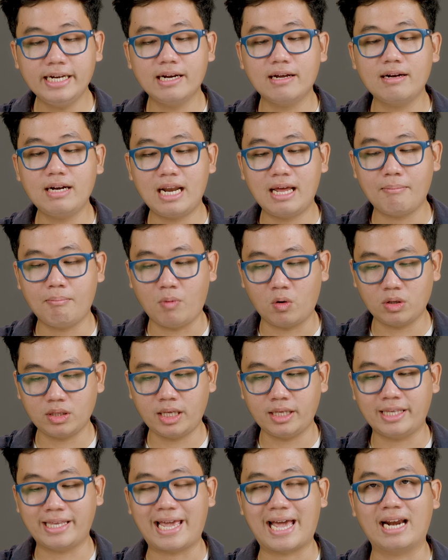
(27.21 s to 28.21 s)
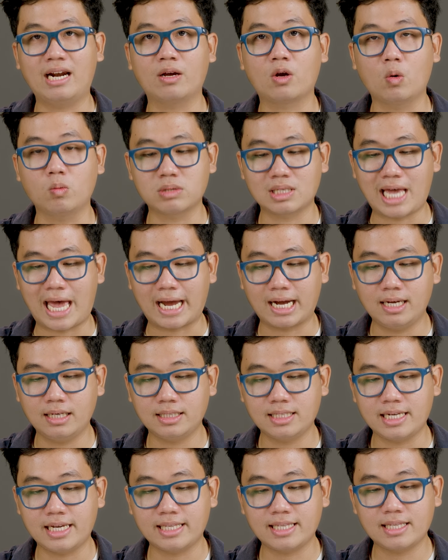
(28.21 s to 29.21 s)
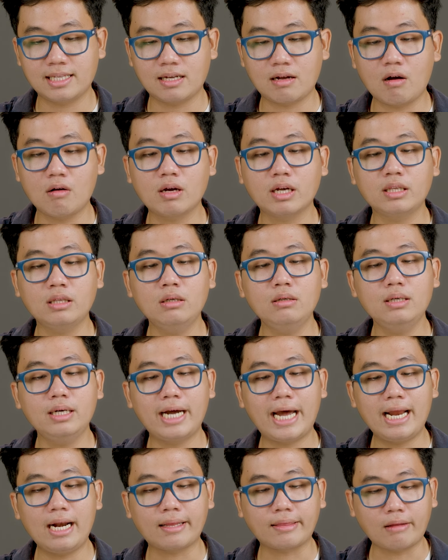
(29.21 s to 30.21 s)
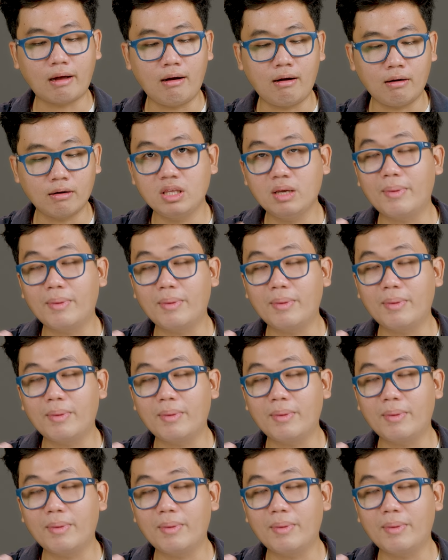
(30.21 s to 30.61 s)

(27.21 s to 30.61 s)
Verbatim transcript: nó là một cái tình trạng là cục sạc sẽ có kích thước khá là to.